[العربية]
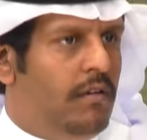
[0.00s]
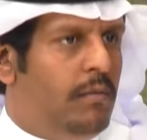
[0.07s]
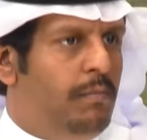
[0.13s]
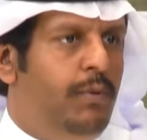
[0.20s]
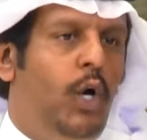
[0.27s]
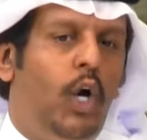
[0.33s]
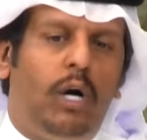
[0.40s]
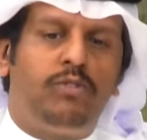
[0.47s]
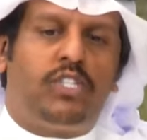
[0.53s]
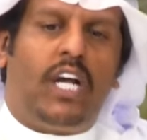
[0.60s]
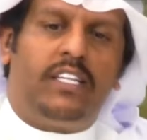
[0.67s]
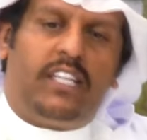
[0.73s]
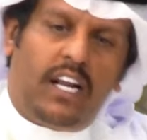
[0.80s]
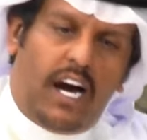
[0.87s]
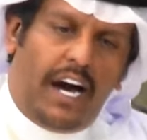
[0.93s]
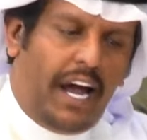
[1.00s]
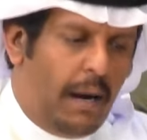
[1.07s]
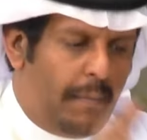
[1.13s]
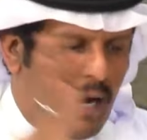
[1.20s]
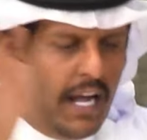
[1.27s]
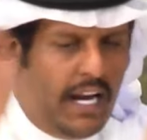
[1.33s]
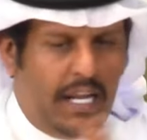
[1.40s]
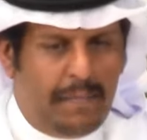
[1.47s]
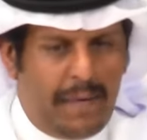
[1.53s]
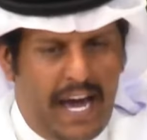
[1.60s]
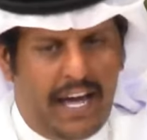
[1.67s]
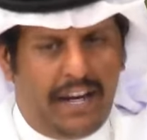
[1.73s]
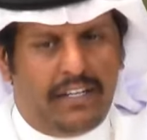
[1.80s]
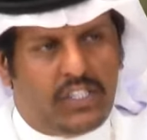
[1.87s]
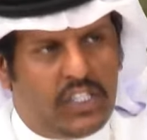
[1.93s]
بحكم صله القرابه اللي
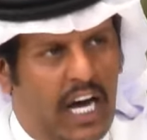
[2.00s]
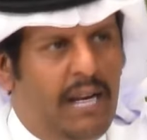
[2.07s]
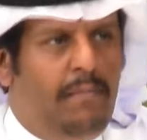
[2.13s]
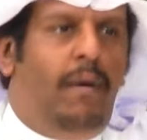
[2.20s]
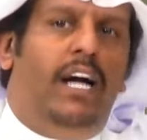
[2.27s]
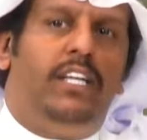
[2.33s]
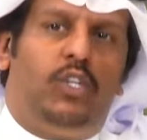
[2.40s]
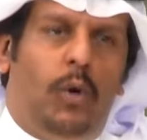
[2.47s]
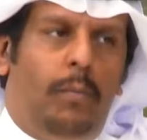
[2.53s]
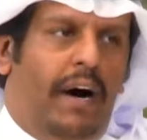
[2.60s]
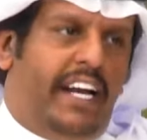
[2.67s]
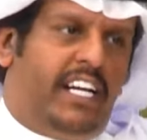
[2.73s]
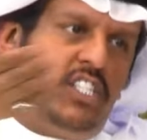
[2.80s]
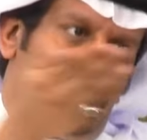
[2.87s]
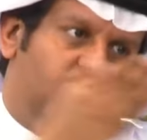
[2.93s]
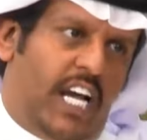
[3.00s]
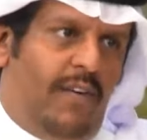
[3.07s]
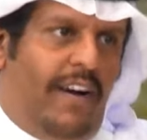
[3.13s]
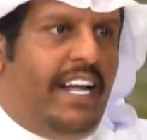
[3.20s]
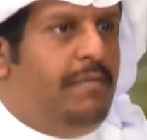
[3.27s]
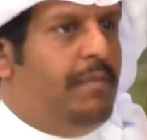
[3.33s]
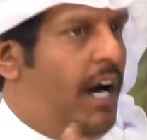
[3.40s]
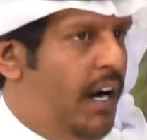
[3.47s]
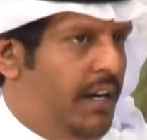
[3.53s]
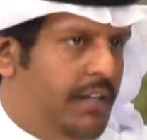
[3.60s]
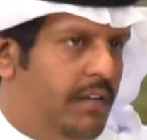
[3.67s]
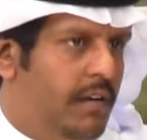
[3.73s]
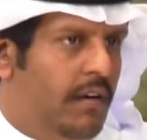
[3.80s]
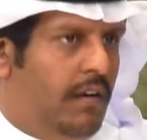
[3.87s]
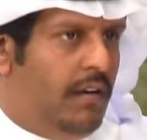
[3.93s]
بين سالم عدي ومبارك السخيلي وعلي مناحي
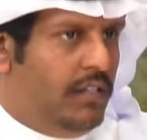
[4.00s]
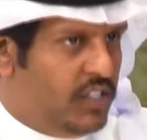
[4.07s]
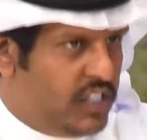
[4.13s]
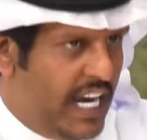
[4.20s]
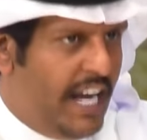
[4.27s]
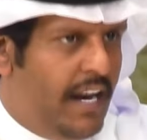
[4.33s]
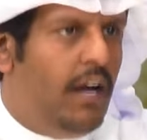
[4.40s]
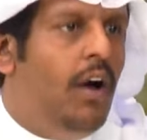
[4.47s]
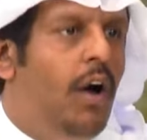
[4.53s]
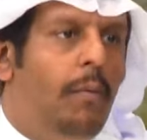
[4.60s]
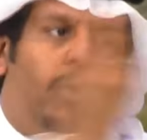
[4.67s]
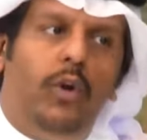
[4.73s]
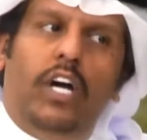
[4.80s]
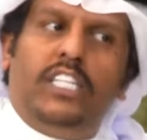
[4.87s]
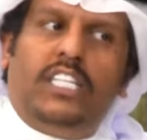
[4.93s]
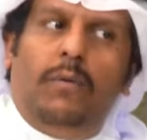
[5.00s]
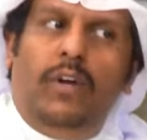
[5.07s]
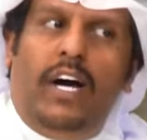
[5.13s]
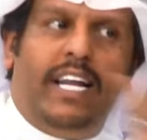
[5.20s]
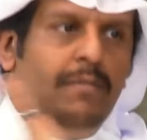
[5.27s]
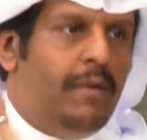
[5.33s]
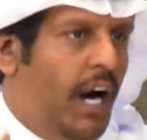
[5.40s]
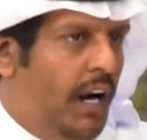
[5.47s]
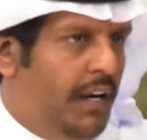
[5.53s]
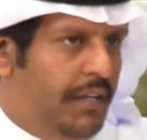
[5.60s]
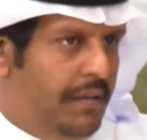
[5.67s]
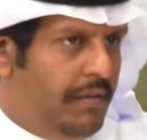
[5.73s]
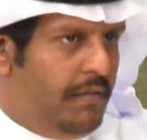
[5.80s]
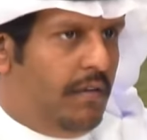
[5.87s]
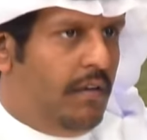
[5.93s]
زين بيروحوا يدعمون علي مناحي
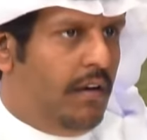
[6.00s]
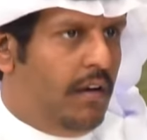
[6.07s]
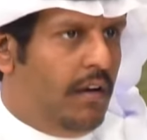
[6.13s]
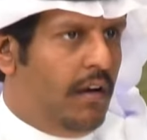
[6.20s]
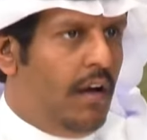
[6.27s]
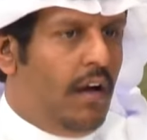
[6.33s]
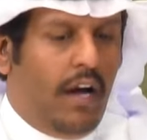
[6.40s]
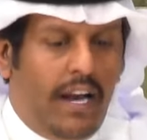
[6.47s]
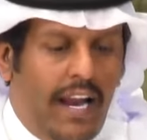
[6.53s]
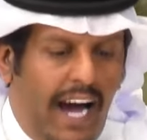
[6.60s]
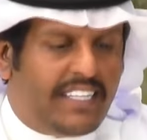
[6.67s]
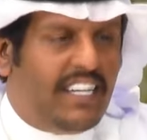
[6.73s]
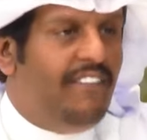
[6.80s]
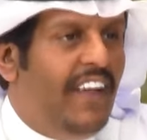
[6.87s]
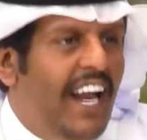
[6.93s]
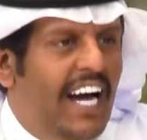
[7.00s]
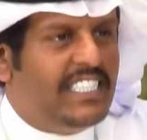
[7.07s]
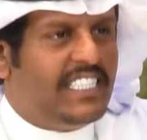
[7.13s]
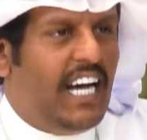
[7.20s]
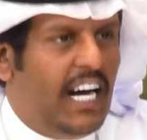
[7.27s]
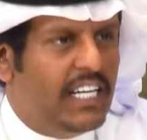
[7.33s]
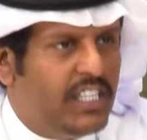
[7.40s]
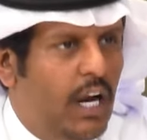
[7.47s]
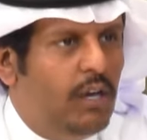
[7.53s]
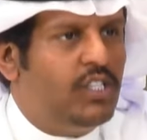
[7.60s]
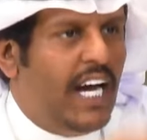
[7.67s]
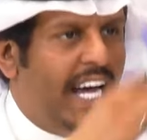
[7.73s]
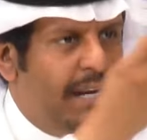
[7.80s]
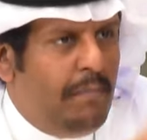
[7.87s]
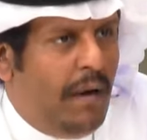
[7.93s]
لكن بالاساس لو
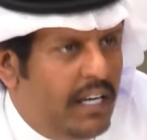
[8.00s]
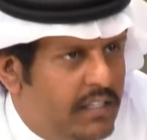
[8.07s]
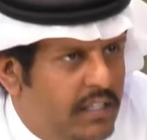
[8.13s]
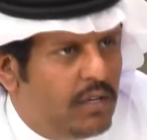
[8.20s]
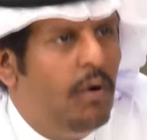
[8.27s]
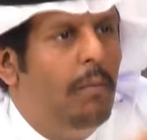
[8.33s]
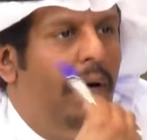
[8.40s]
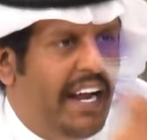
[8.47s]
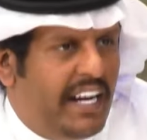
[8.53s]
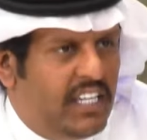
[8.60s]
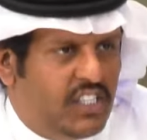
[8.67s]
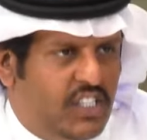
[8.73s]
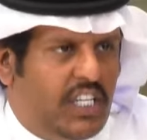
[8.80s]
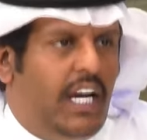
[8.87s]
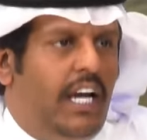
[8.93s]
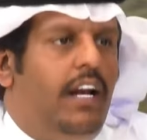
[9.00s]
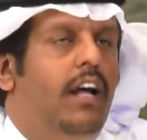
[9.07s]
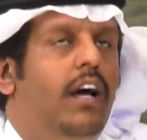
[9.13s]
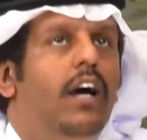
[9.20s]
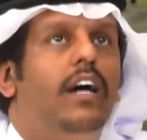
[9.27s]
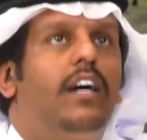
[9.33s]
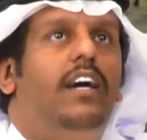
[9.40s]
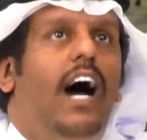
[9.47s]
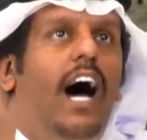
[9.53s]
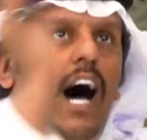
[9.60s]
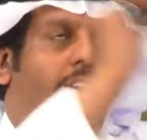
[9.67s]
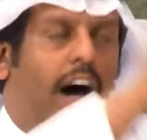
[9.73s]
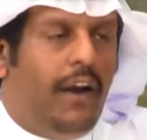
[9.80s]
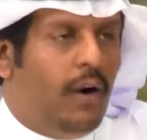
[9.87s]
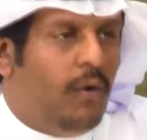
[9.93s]
سالم عدي ومبارك السخيل
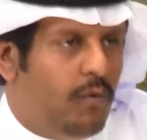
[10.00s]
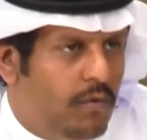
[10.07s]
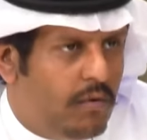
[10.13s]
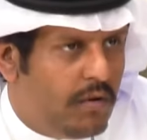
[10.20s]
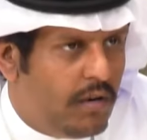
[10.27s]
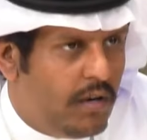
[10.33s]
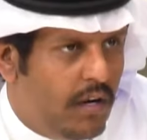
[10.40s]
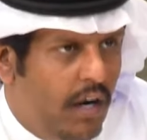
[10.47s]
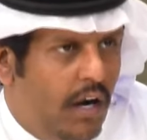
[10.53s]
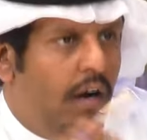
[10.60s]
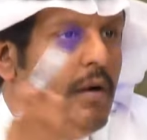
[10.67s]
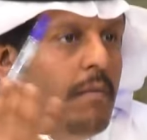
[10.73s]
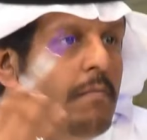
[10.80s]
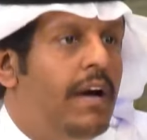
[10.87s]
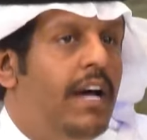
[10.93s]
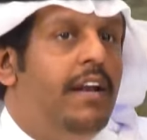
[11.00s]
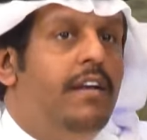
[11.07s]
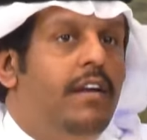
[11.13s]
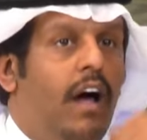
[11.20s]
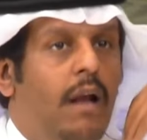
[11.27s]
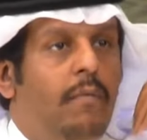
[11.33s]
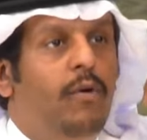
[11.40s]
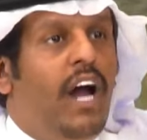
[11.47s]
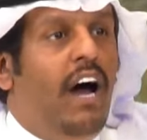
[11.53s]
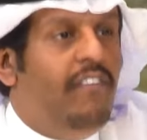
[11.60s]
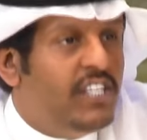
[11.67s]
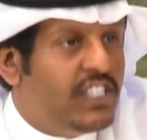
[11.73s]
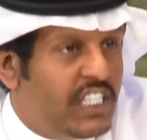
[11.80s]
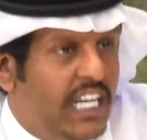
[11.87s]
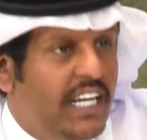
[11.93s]
كانوا من
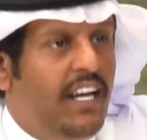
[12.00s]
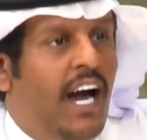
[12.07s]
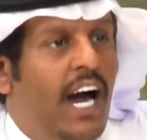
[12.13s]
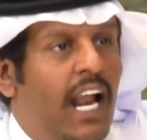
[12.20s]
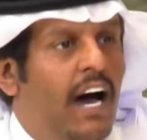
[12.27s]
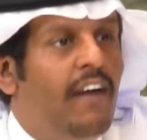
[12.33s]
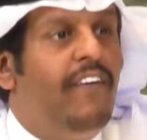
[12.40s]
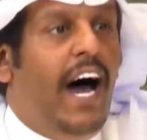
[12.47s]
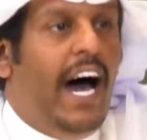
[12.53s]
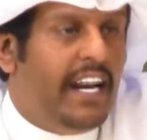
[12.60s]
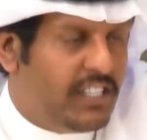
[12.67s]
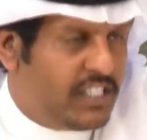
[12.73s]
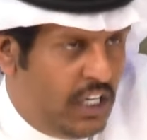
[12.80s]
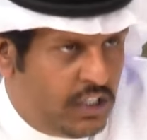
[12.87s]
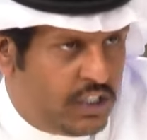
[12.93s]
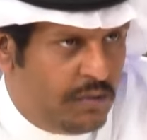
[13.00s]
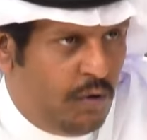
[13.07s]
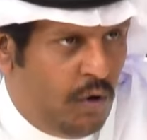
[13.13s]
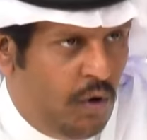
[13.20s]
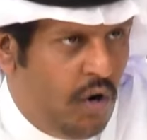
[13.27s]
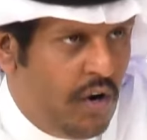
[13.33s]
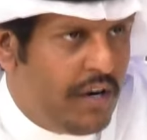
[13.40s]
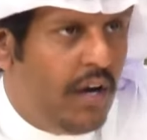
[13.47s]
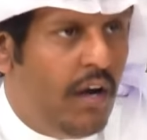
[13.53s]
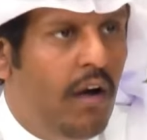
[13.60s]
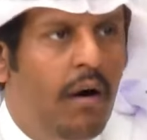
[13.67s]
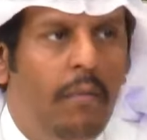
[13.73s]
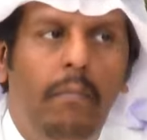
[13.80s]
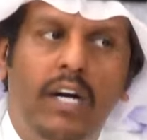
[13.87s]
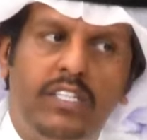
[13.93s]
المنافسين على فارس الجمهور
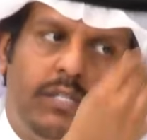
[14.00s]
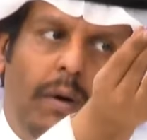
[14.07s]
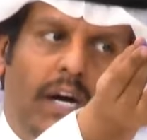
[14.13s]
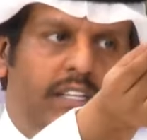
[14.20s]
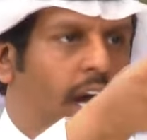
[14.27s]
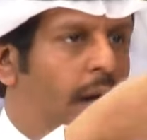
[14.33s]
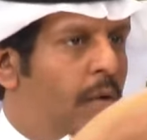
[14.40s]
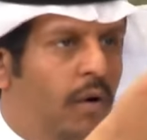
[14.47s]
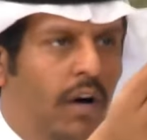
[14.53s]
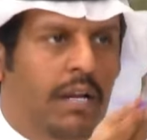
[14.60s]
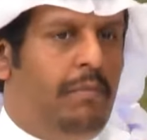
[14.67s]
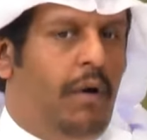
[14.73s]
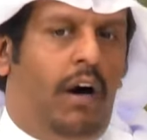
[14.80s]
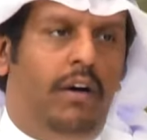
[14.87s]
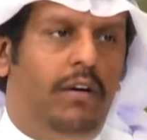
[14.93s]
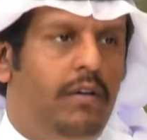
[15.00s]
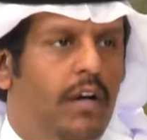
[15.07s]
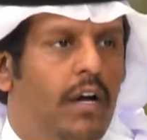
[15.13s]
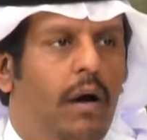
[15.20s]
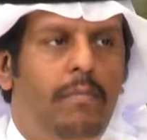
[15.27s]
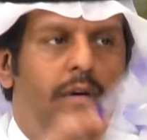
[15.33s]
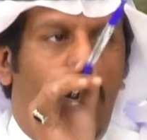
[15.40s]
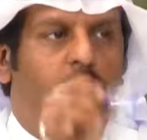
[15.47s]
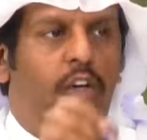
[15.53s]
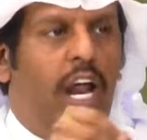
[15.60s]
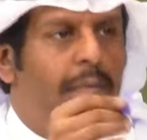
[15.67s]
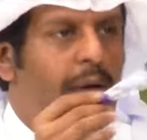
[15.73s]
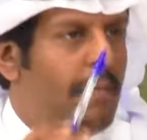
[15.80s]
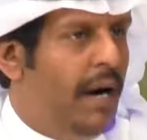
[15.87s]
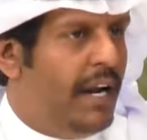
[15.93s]
ما ما دعموا علي مناحي طيب ياخذون
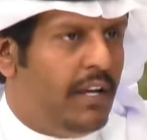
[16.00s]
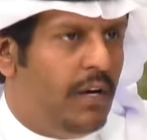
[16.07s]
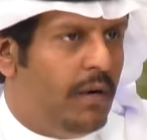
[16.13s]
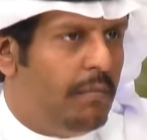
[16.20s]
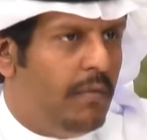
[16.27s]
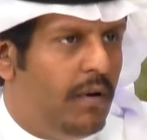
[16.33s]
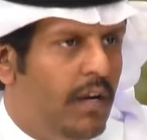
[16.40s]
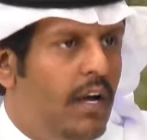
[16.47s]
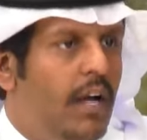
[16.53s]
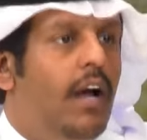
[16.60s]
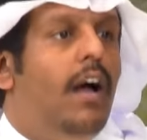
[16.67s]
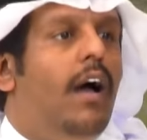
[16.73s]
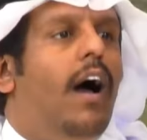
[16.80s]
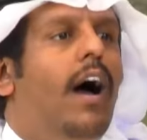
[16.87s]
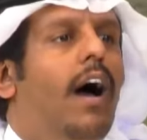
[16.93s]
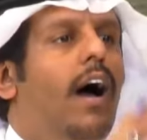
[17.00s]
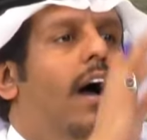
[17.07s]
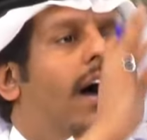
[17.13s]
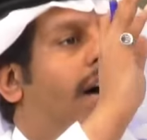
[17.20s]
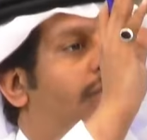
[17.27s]
ابي يماني لذلك انا اقول